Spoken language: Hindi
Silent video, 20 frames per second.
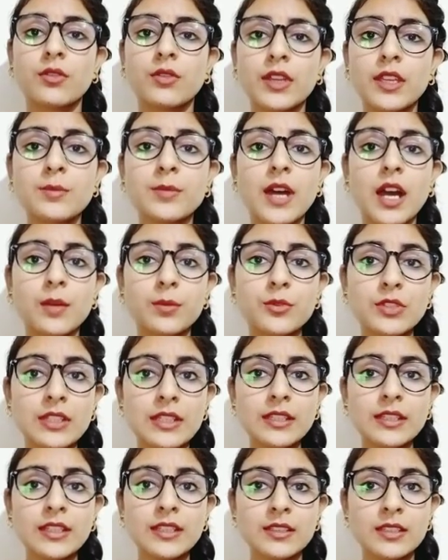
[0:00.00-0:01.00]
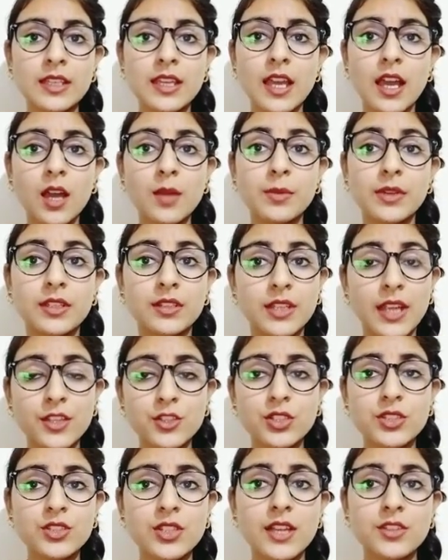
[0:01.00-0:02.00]
वहीं बाबू सिंह से अब
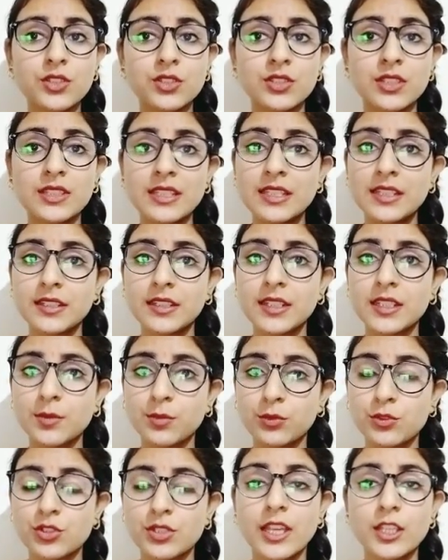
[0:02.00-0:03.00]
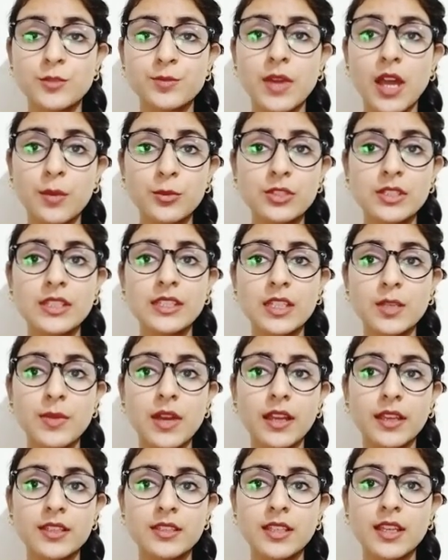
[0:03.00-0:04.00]
राज्य जांच एजेंसी करेगी पूछताछ बाबू सिंह के
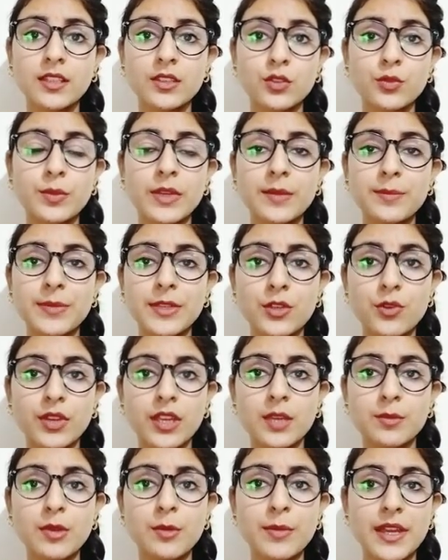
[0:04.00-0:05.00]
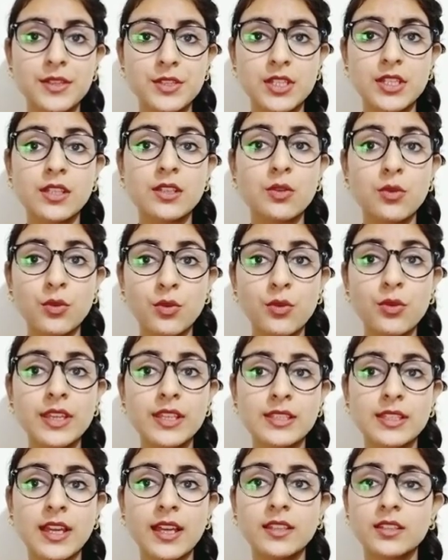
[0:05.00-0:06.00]
पाकिस्तान दुबई पीओके में बैठे लोगों
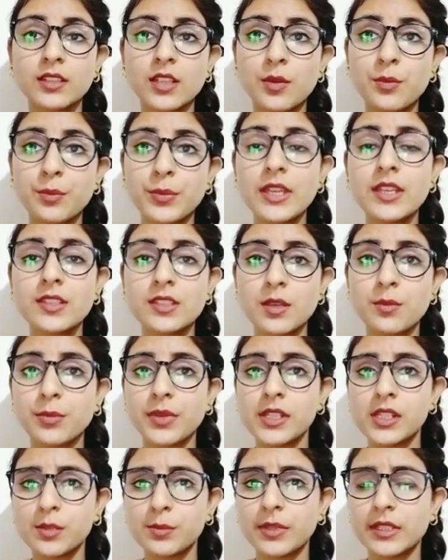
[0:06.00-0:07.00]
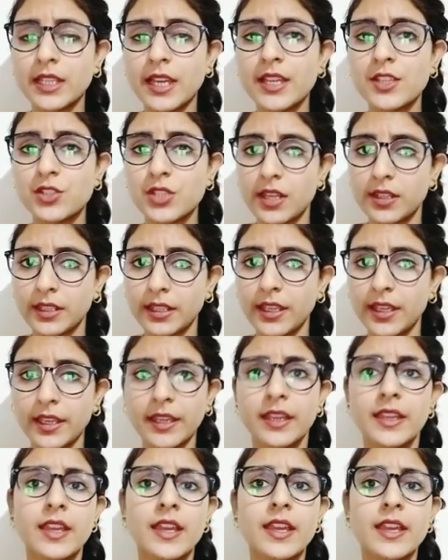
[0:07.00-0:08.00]
के साथ गंभीर संपर्क बताए जा रहे
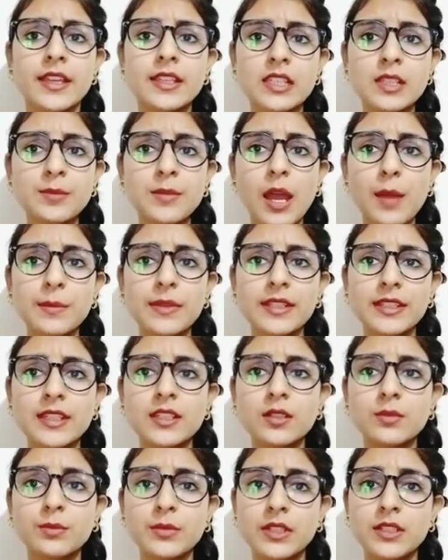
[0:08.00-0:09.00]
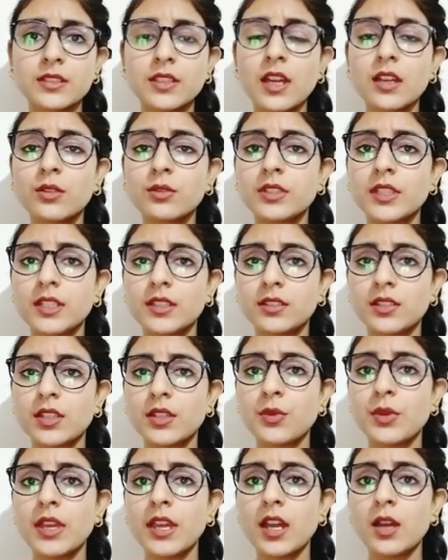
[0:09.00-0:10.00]
हैं इसी मामले की गंभीरता को
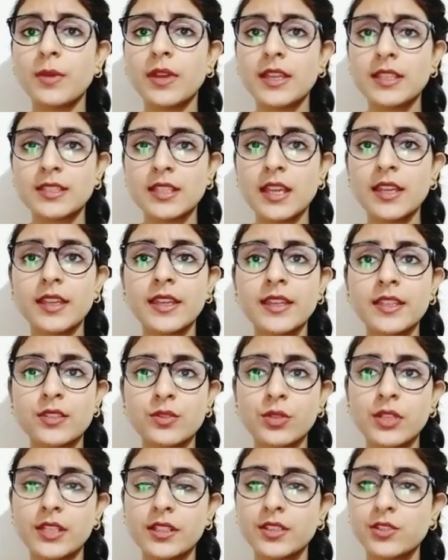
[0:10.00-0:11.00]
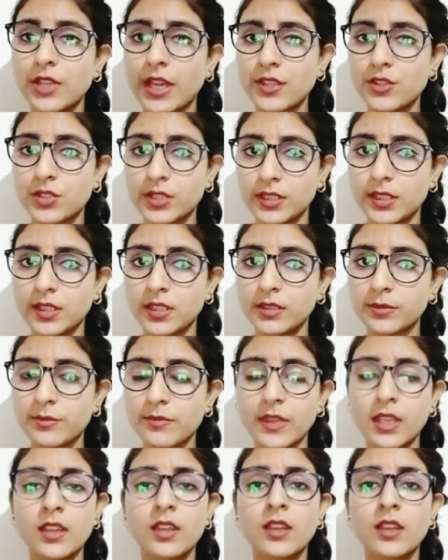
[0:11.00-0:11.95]
देखते हुए अब एसआईए इसको लेकर जांच करेगी